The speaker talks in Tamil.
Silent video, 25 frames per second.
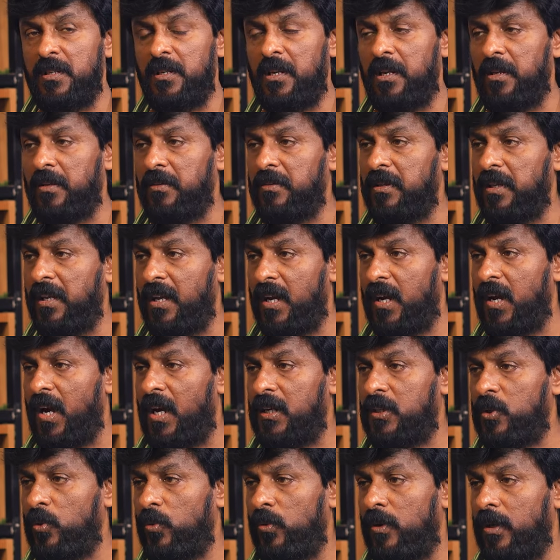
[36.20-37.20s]
சீனில் இந்த
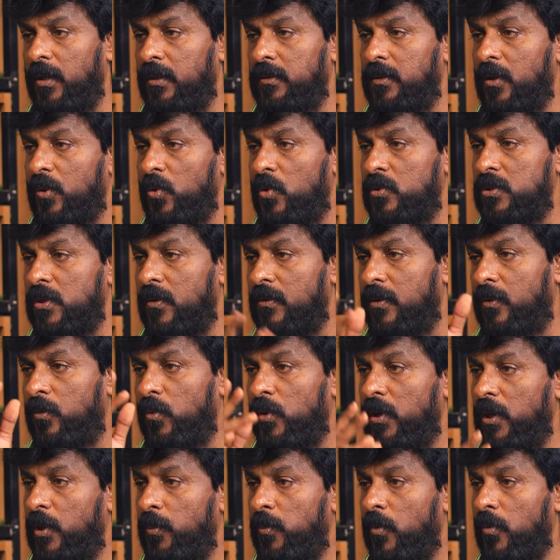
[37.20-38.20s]
காட்டுக்குள்ளே அந்த ரோஜாவை
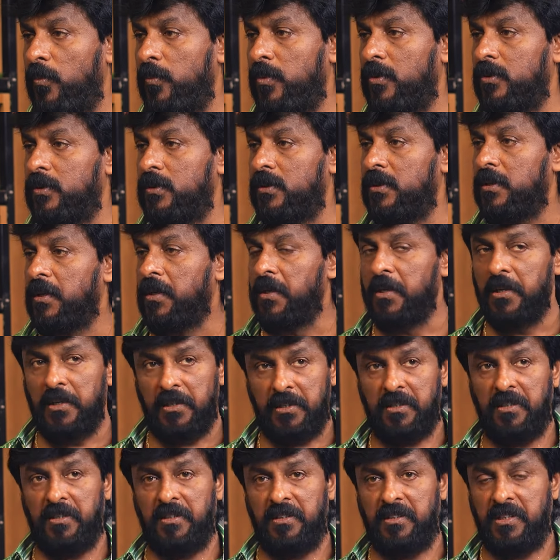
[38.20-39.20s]
கூட்டிகிட்டு போகும்போது
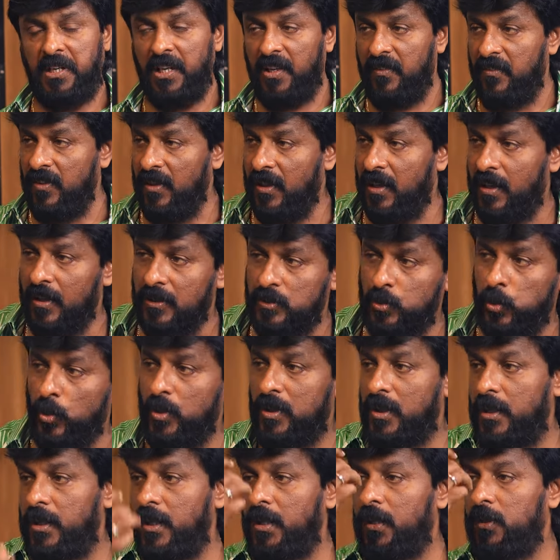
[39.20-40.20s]
டிவியில்
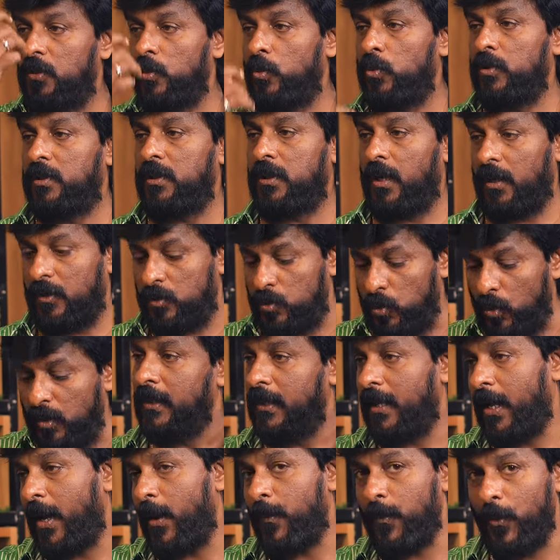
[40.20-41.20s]
சுடுதண்ணி எடுத்து ஊற்றிட்டாங்க
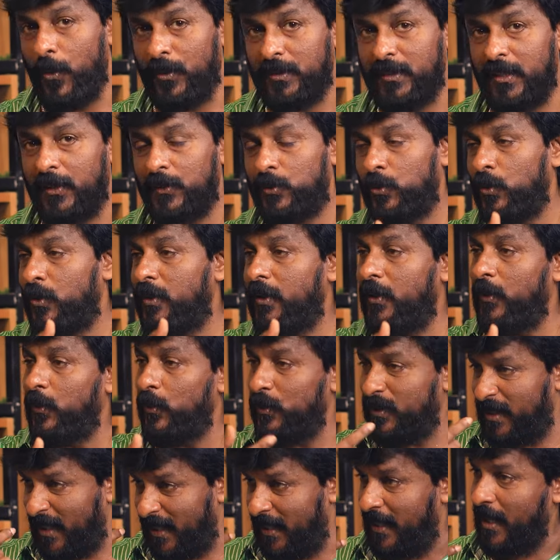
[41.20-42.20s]
என் முகத்தில்
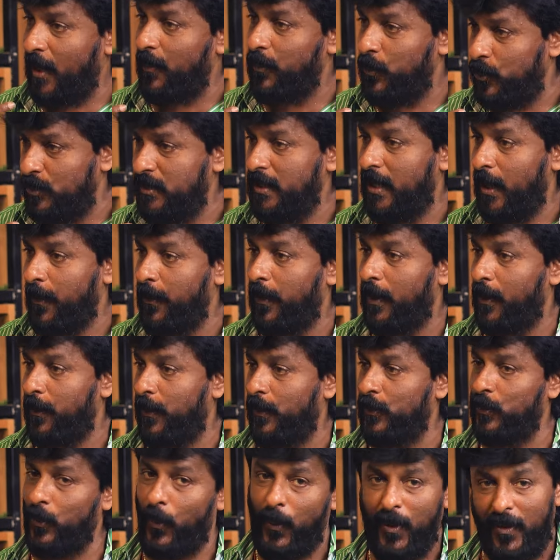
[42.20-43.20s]
சுடுதண்ணி ஊற்றுனா என் மூஞ்சிலே பட
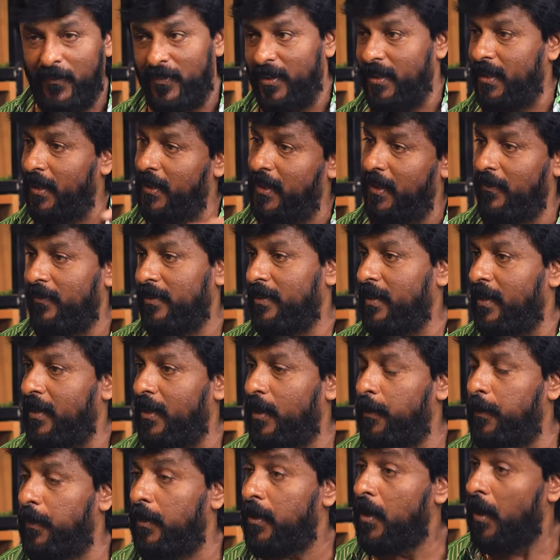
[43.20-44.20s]
போகுது உங்கள் வீட்டு டிவி
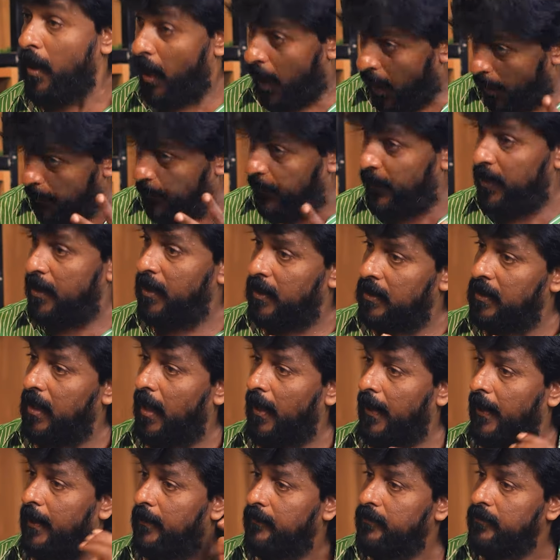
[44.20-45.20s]
தானே இருக்குது அப்படி
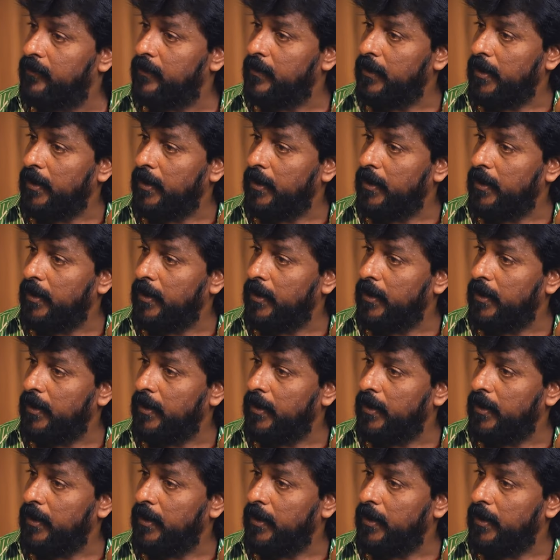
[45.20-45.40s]
இருந்தாங்க